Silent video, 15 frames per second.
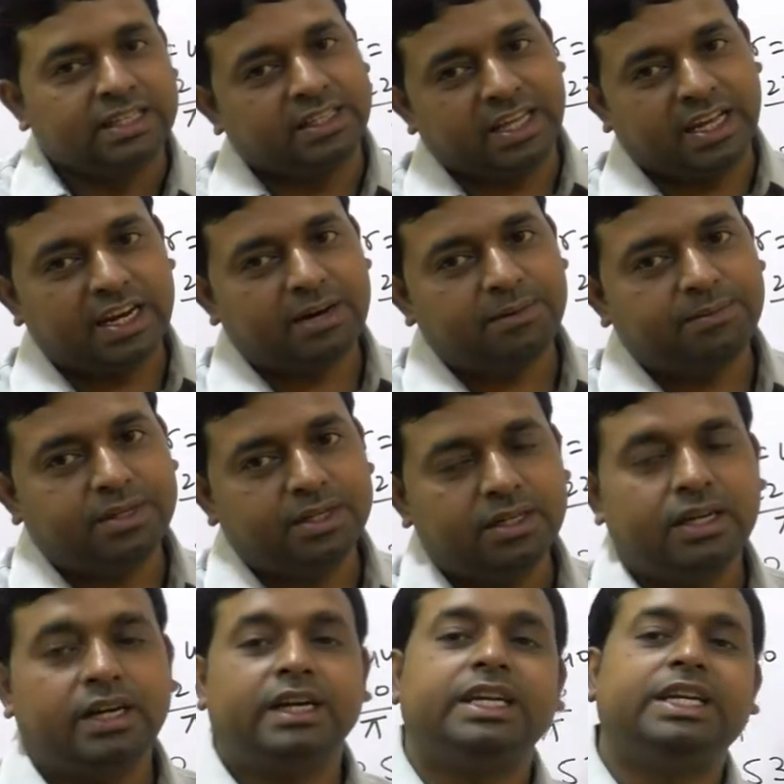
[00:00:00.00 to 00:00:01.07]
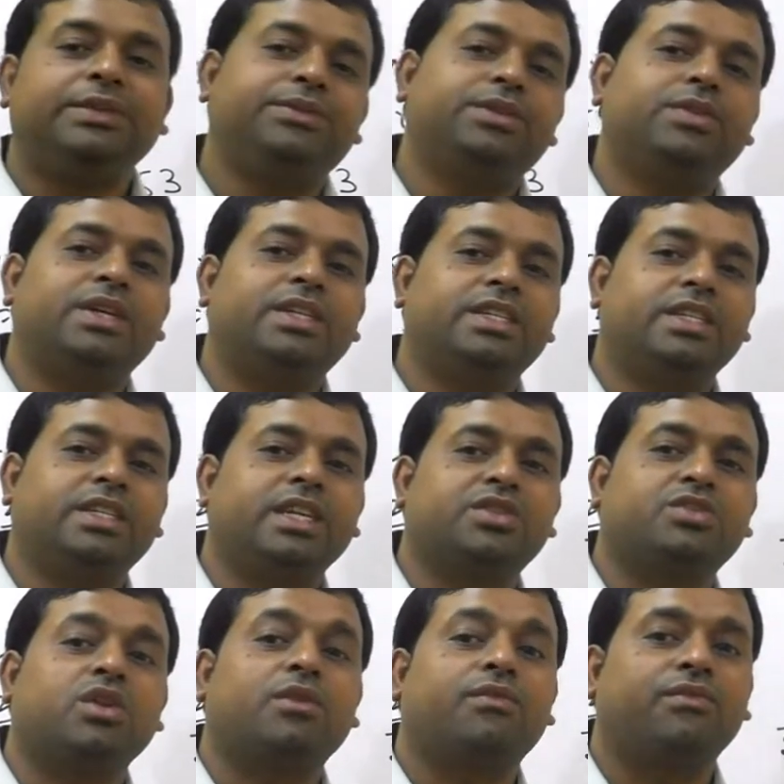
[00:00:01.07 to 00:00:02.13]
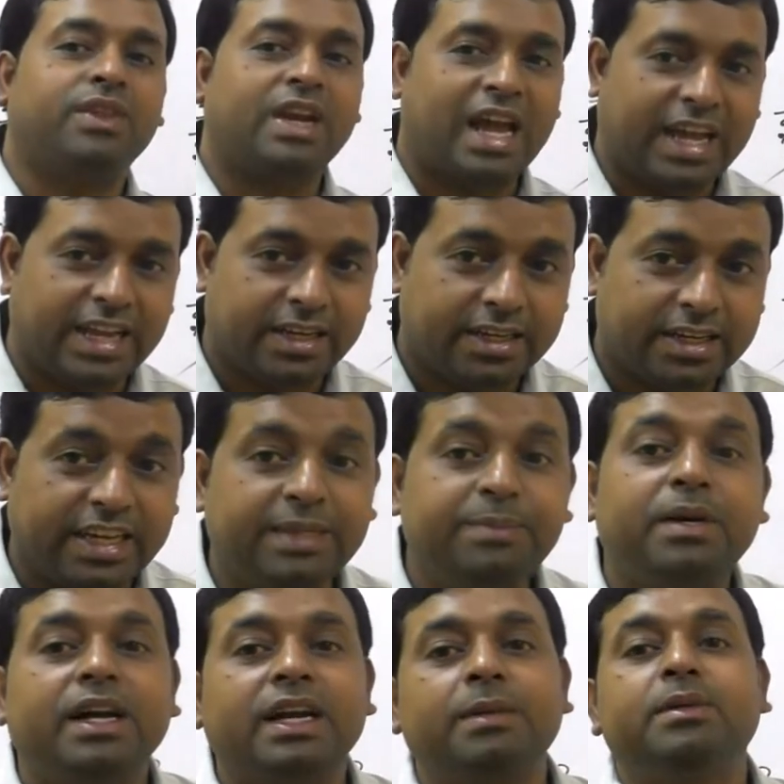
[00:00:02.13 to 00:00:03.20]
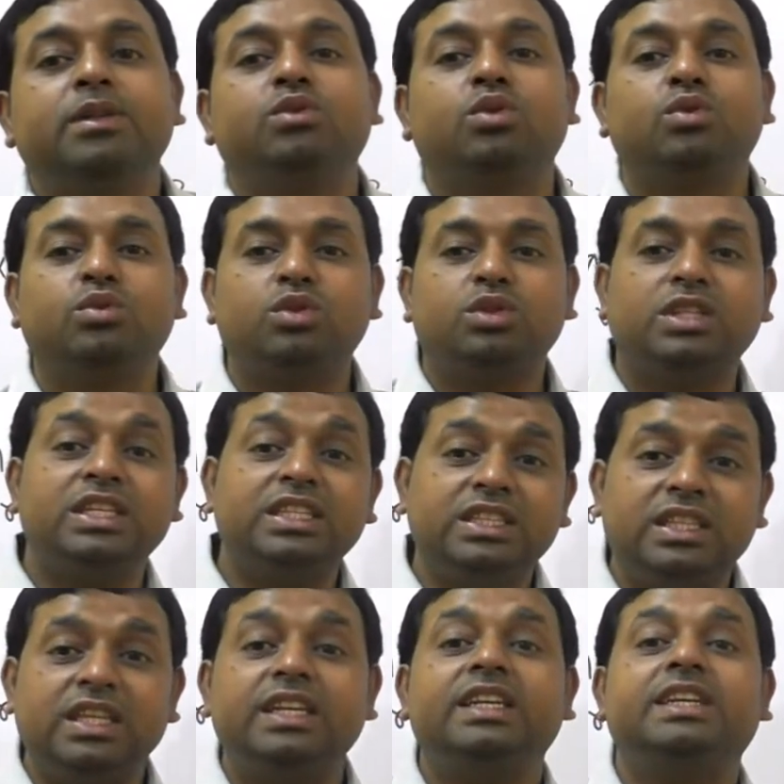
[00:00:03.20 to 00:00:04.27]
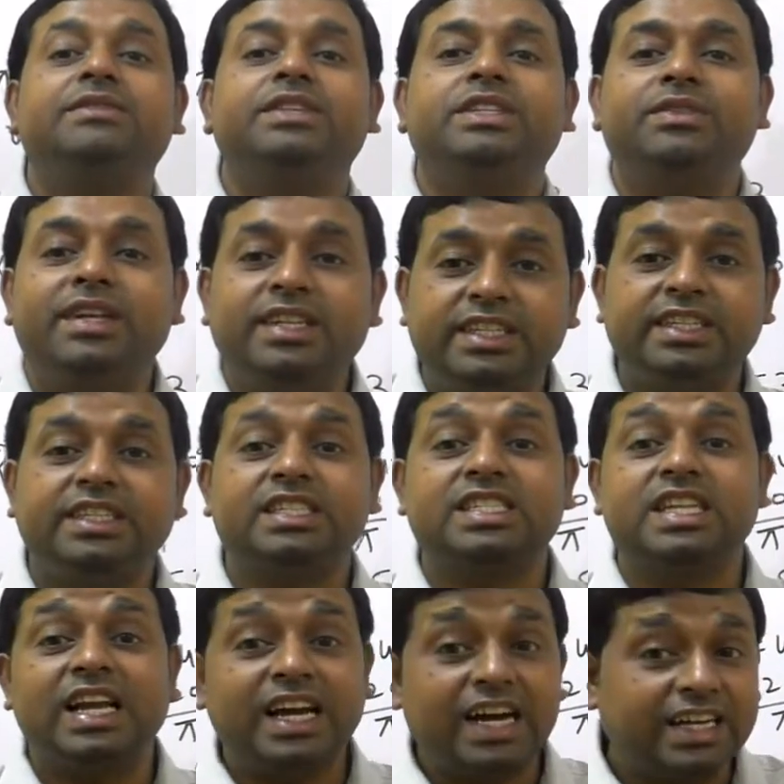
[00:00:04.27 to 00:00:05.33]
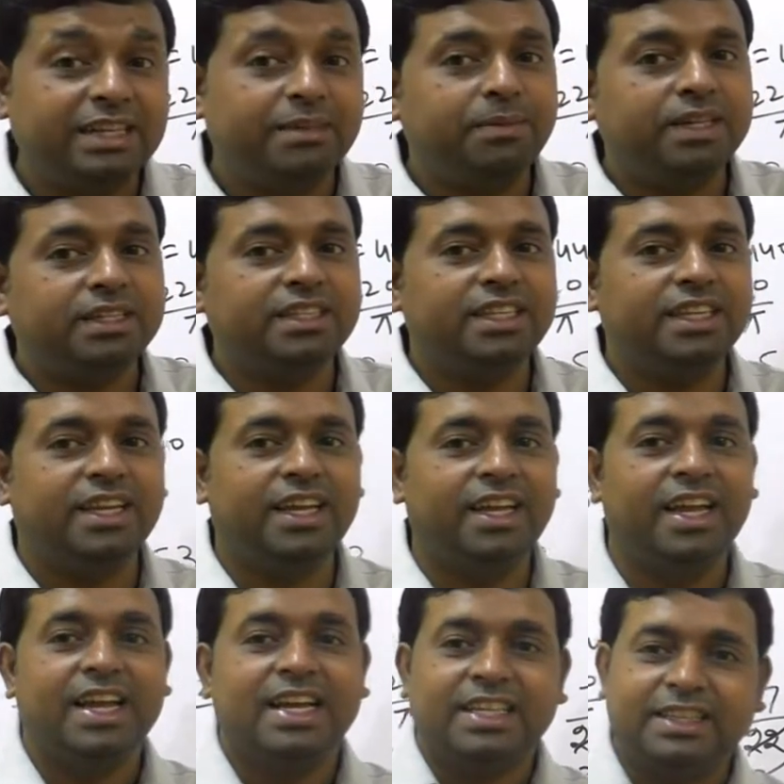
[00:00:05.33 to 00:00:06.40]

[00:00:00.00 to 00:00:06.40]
देन आफ्टर डिविजुअलिटी टेस्ट ऑफ नाइन कई बार हमें दो दो तीन तीन डिविजुअलिटी टेस्ट लगाने पड़ते हैं